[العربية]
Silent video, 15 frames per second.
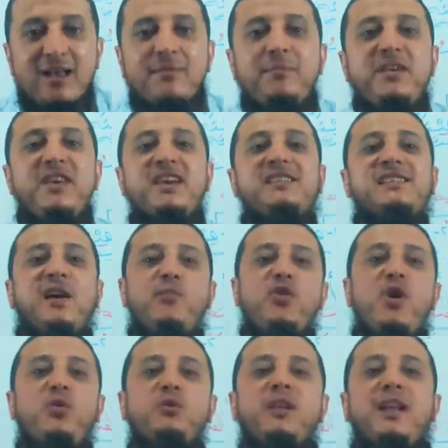بيكسب
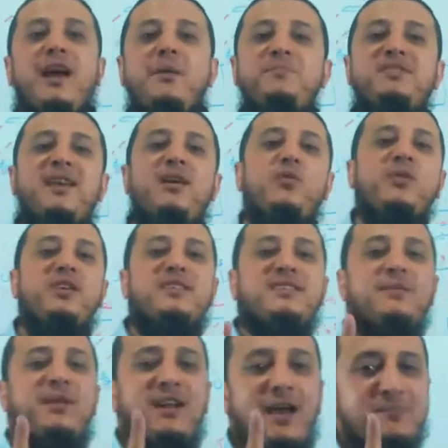وياخد الهمزة
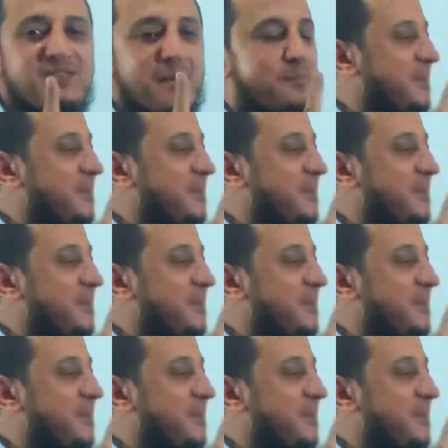ويرسم الهمزة